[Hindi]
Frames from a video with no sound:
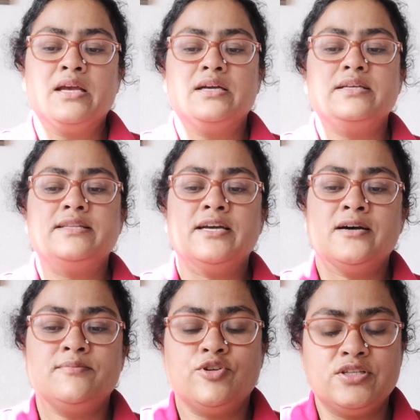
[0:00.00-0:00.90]
यदि
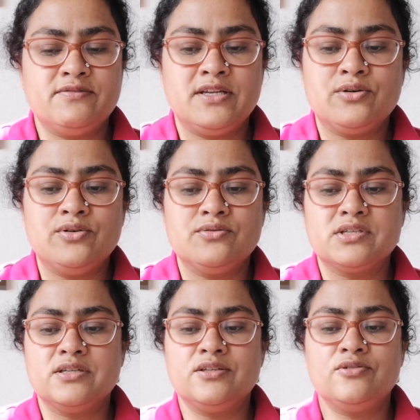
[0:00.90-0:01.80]
आप डॉइचे वाले को यूज़
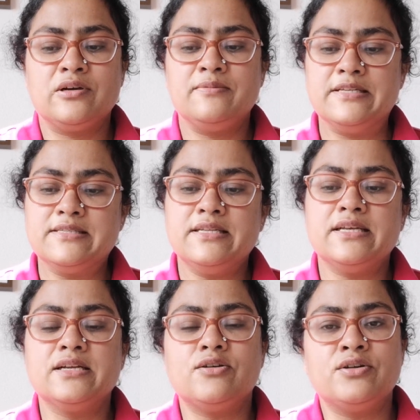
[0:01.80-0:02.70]
करते हो तो आप
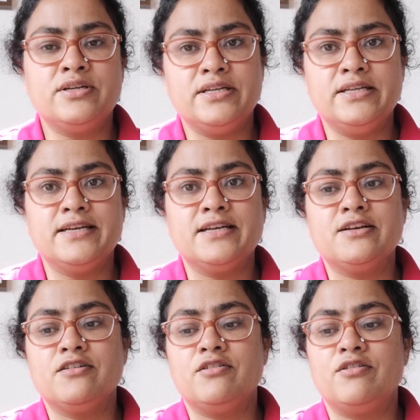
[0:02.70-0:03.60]
लिसनिंग और रीडिंग
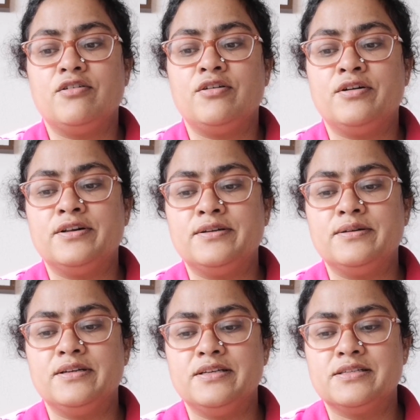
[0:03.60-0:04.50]

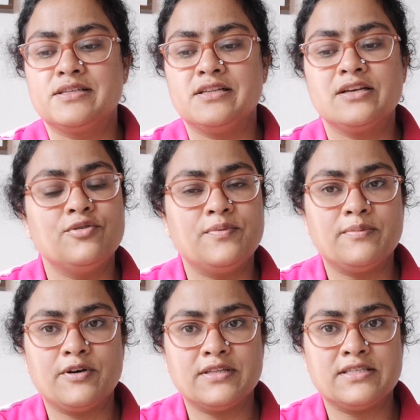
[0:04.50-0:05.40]
और स्किल uh, के ऊपर
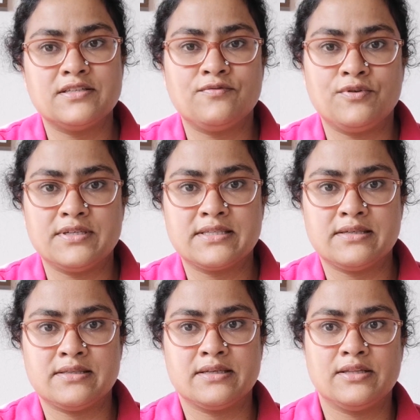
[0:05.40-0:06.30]
बहुत अच्छे से फोकस कर
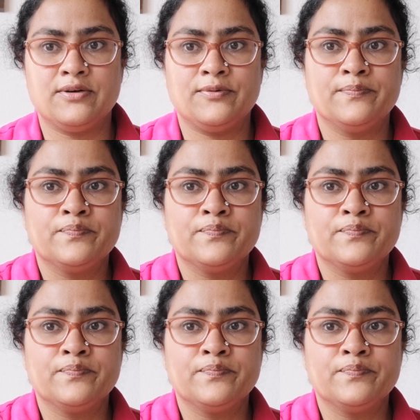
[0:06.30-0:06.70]
सकते हो